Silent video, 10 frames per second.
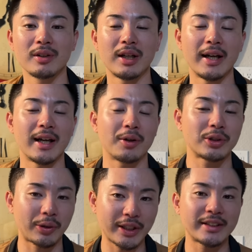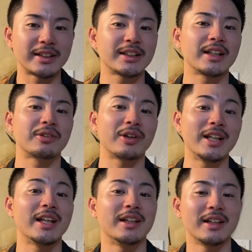う、えー、ごたごたってしてた時
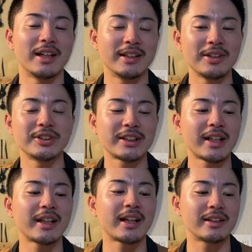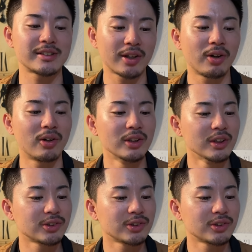に、えー、二塁絶対いけたんですけど、